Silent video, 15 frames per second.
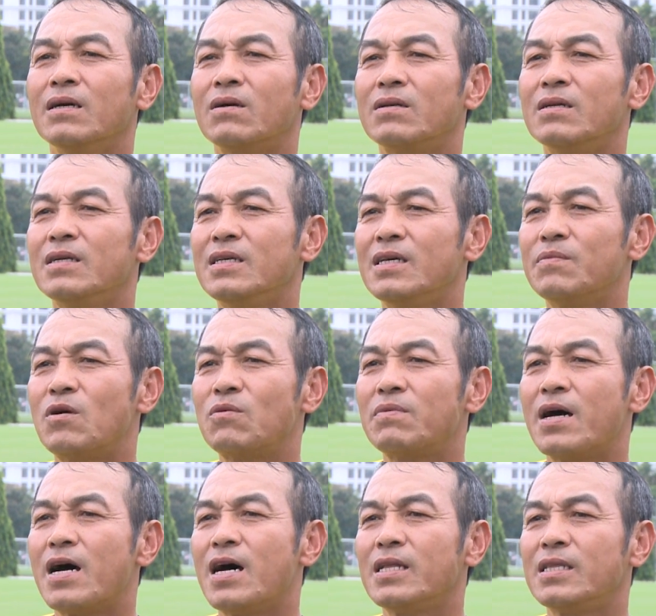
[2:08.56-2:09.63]
Còn đương nhiên bóng
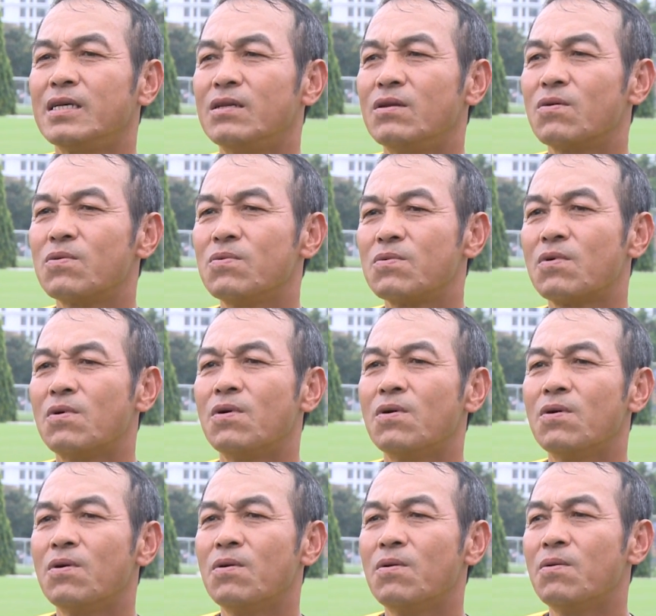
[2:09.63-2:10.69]
đá thì nó cũng
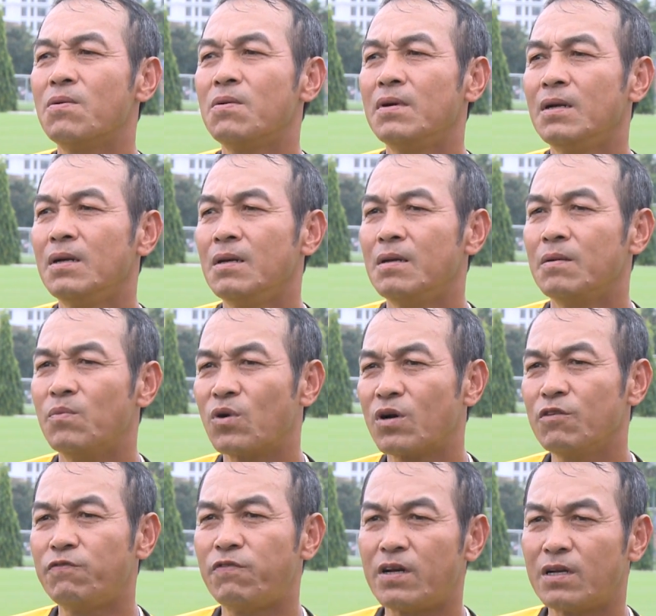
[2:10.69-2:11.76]
có một
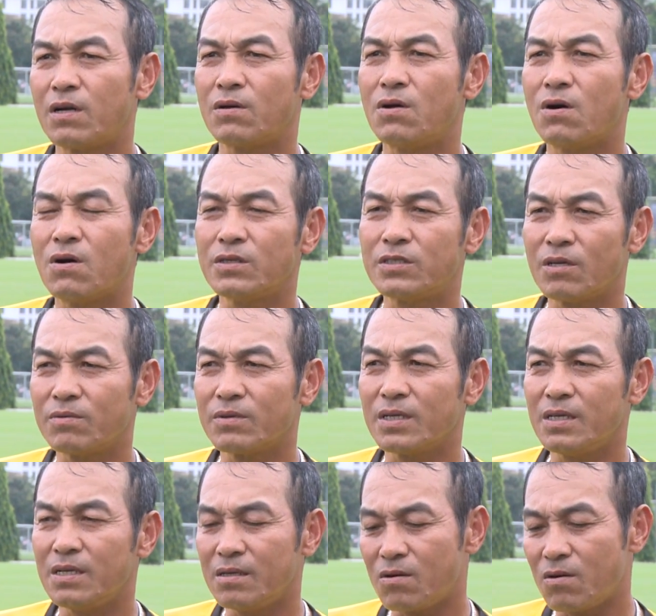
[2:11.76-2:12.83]
cái phần nào đó trong
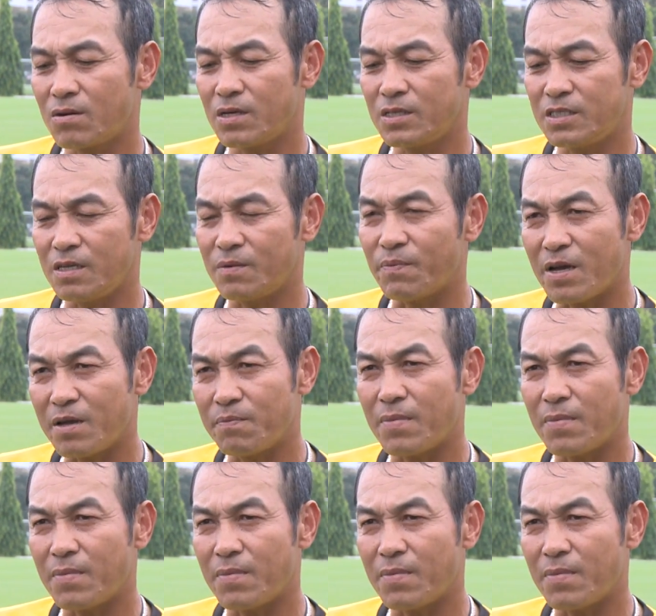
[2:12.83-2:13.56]
cái đấy, có cái sự may